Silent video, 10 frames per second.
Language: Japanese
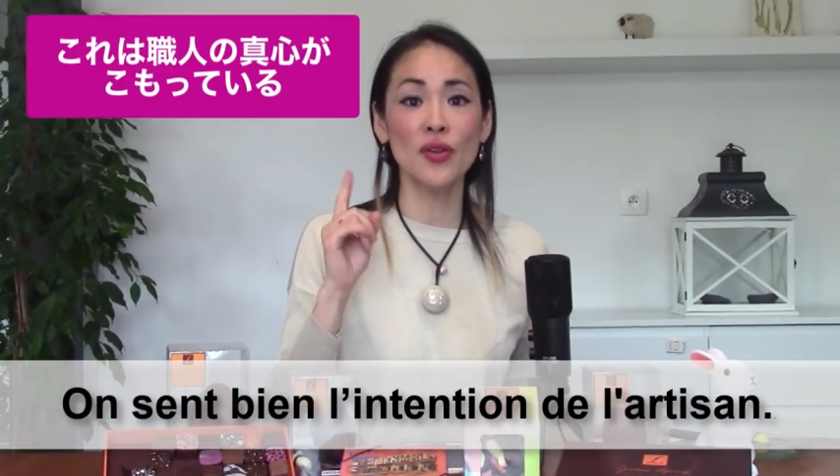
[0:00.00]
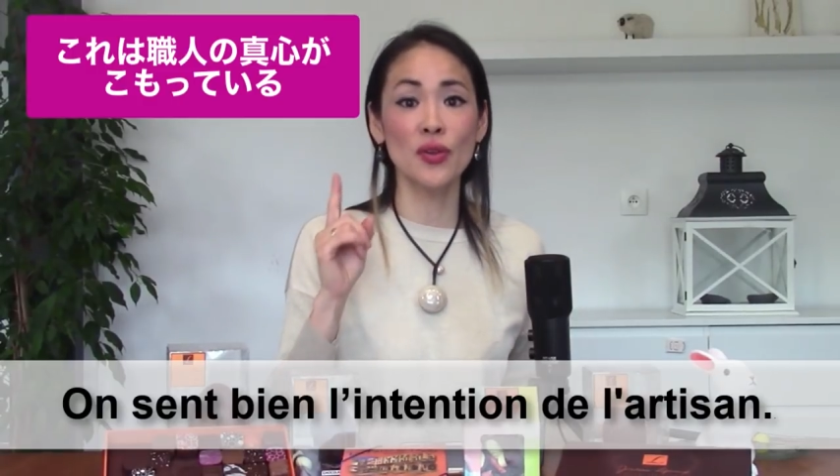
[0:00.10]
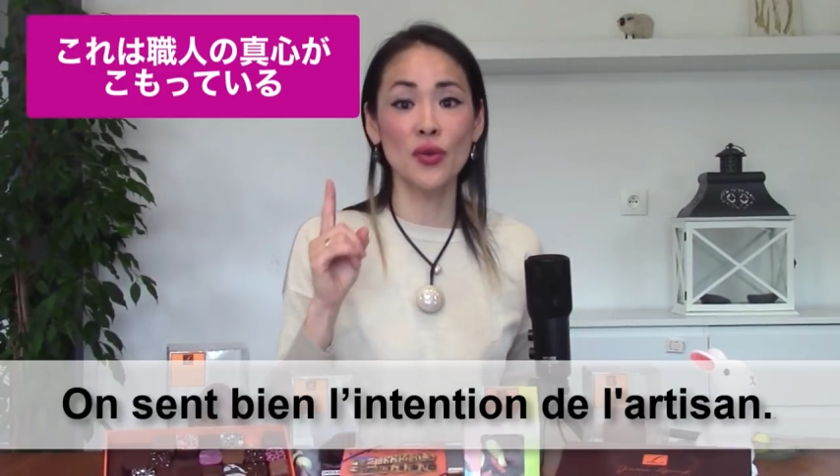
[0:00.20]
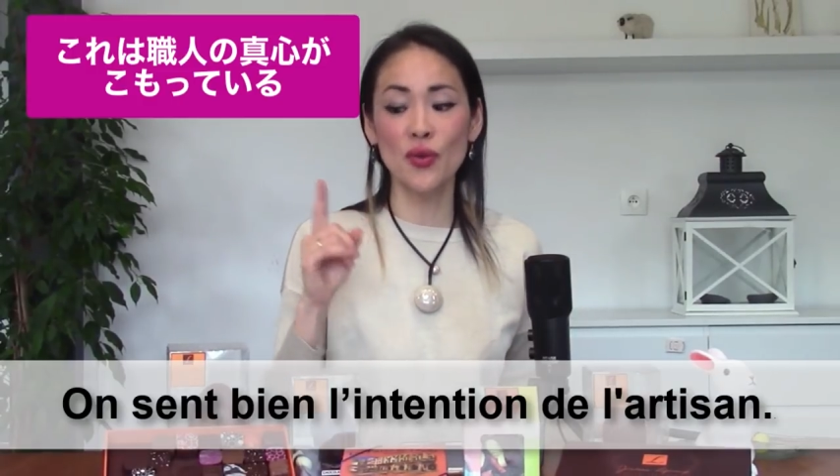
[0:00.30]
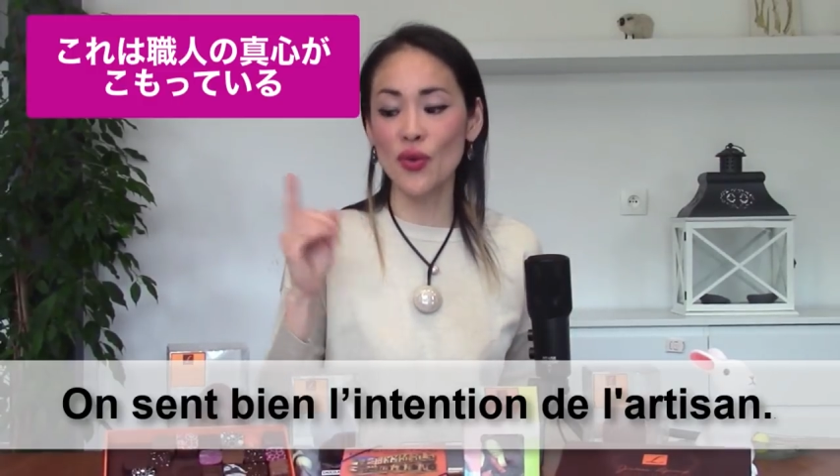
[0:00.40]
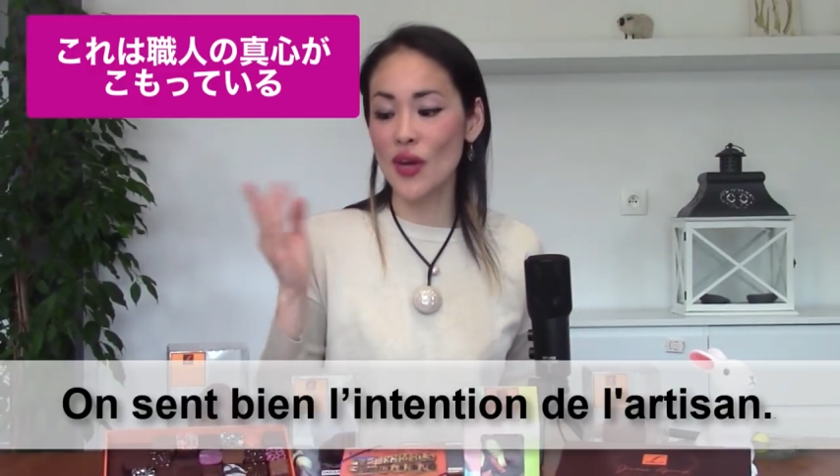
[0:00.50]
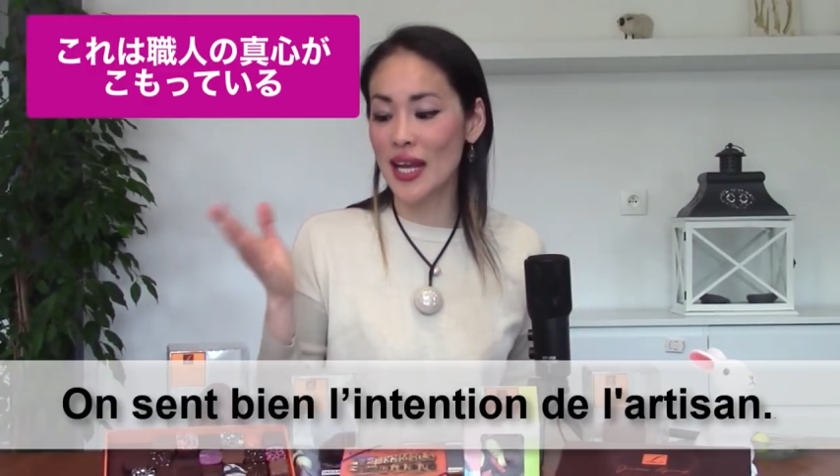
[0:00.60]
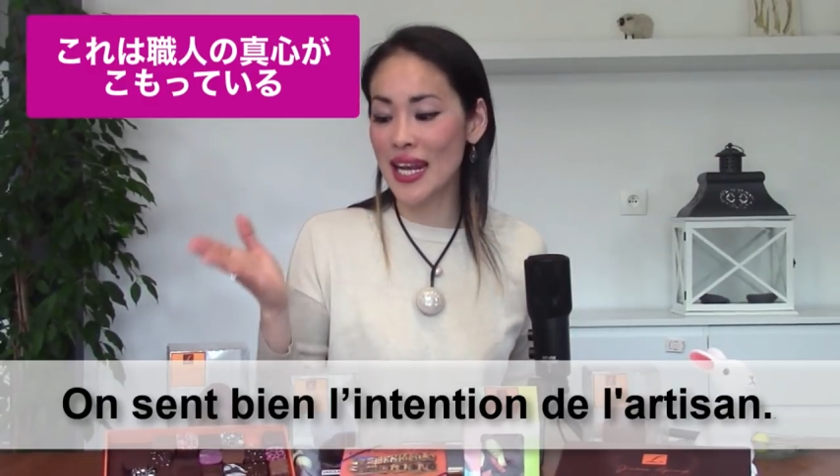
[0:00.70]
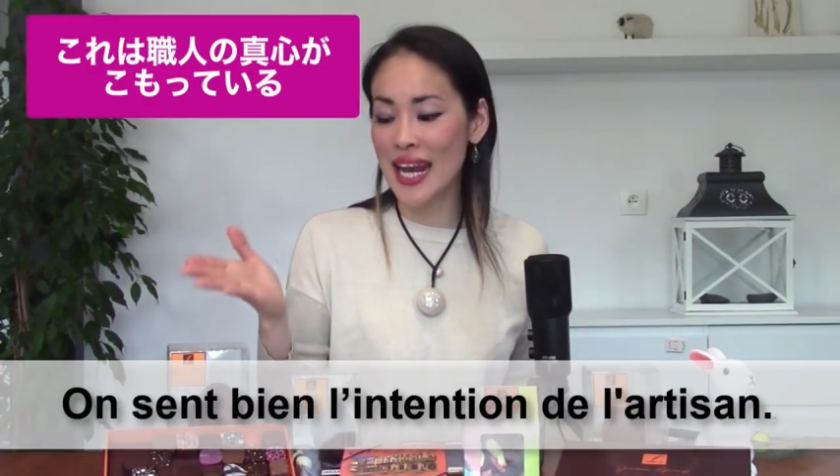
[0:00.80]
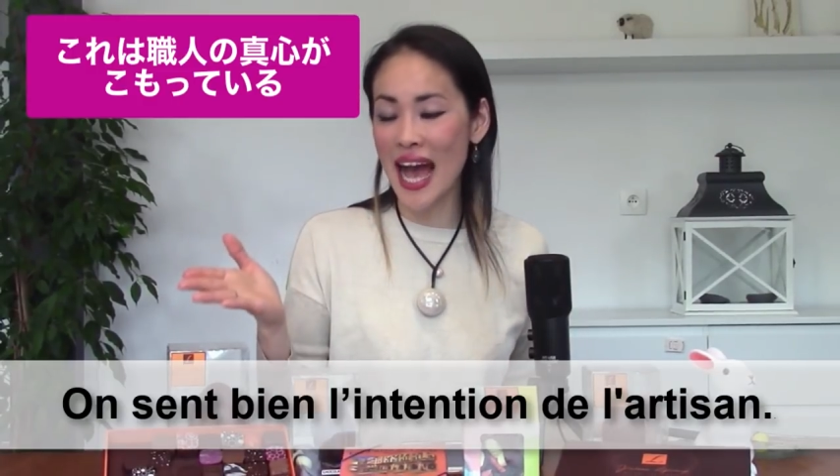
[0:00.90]
de
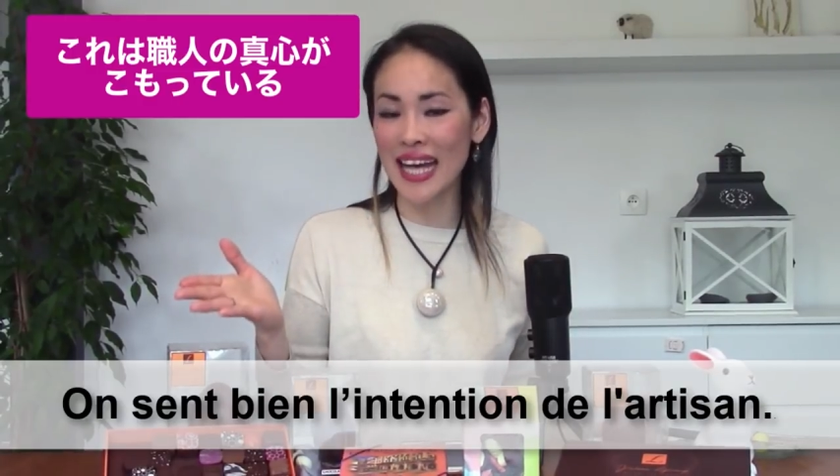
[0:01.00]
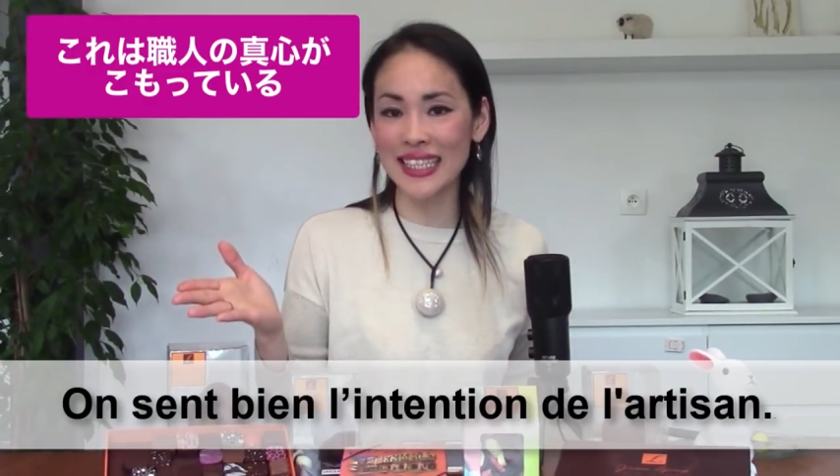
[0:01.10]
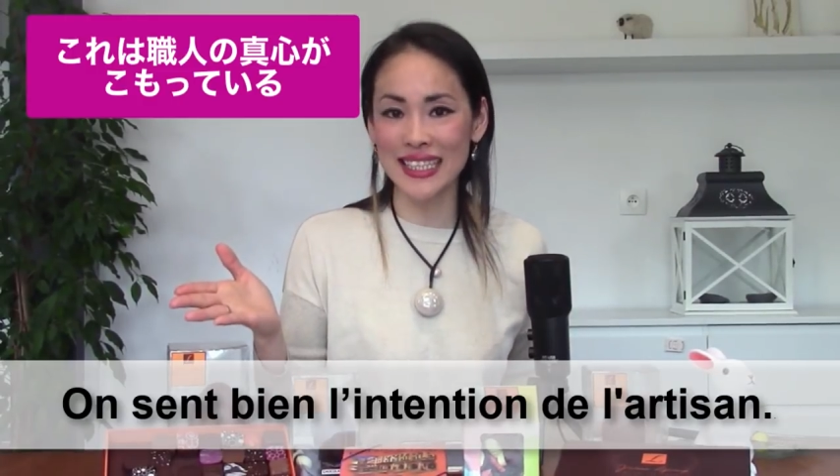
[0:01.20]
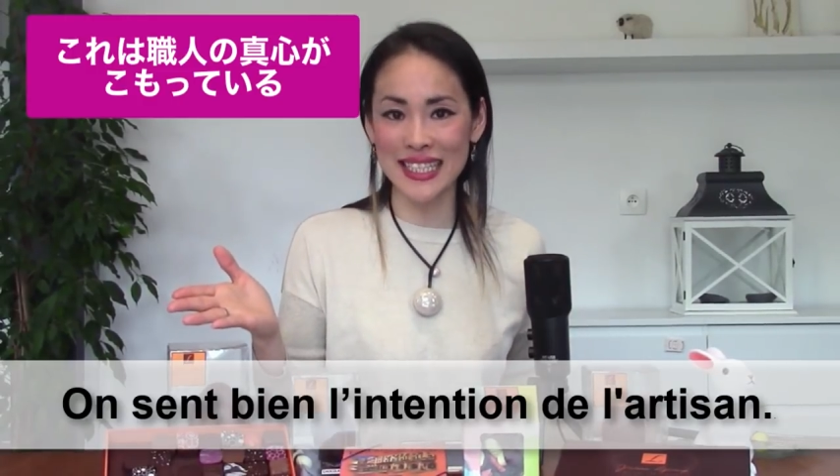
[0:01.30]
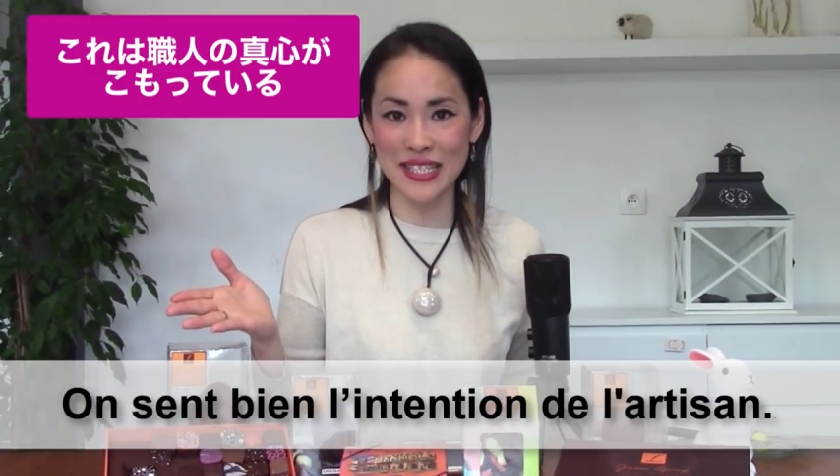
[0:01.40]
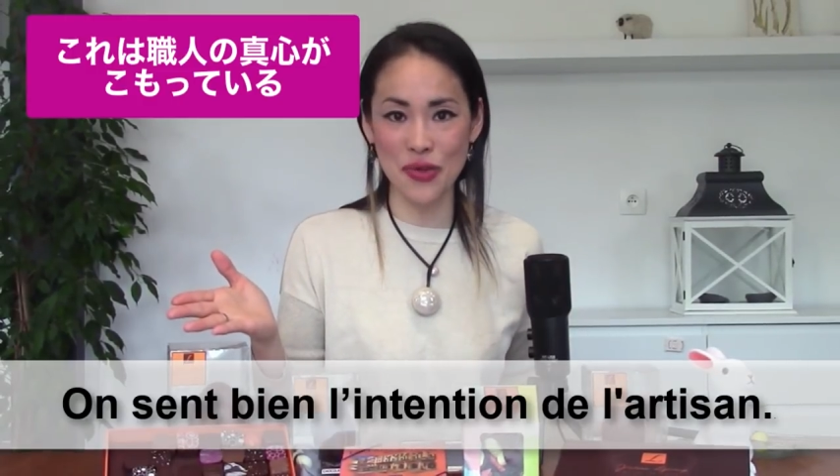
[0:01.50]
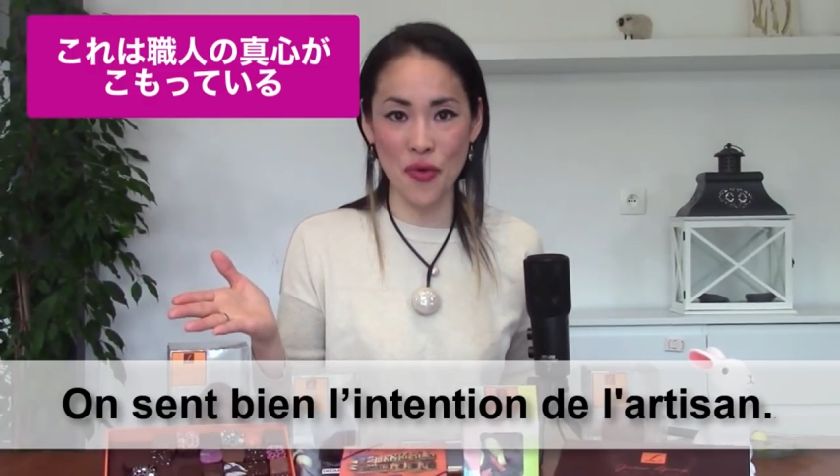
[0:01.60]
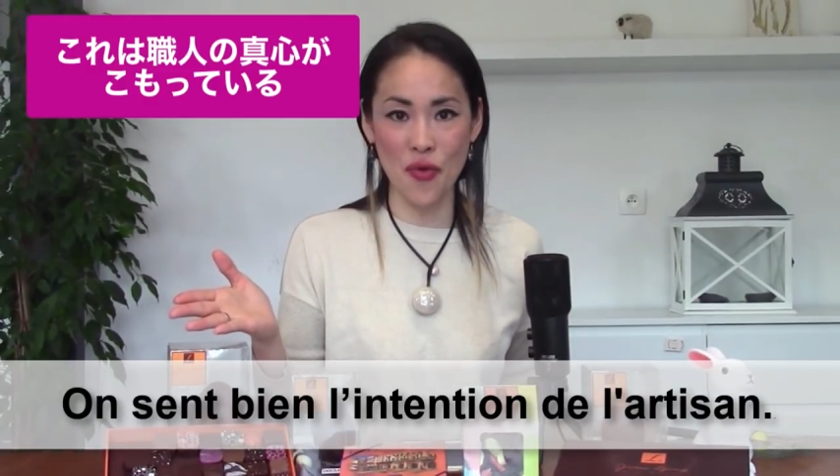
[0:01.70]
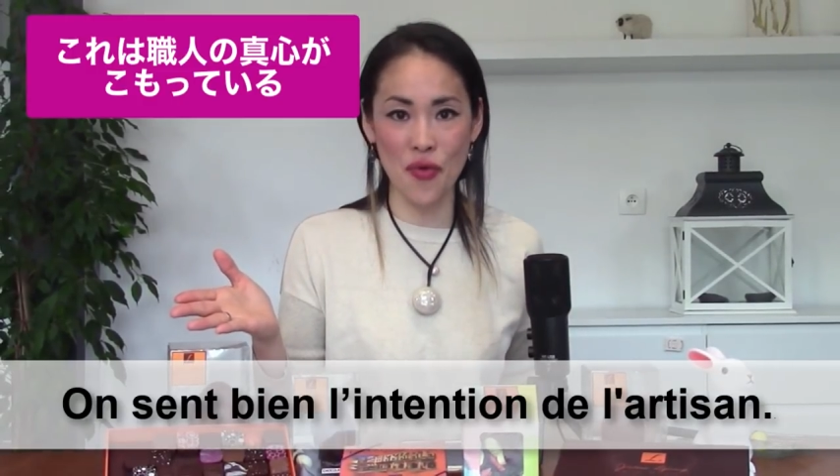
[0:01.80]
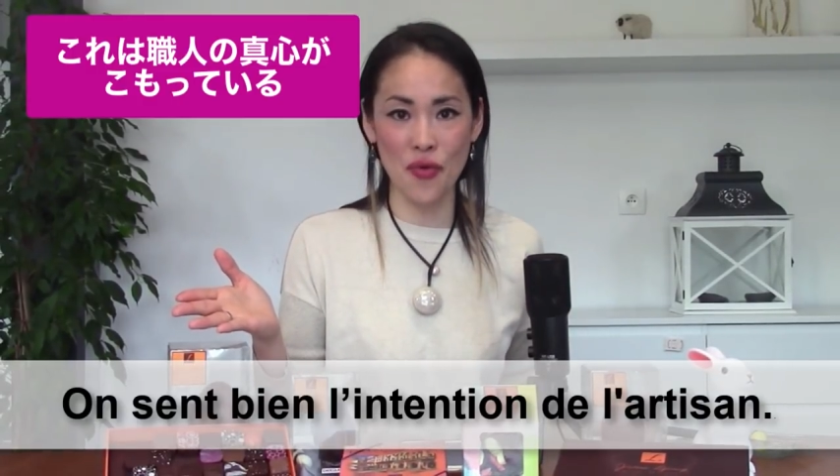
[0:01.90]
l'artisan.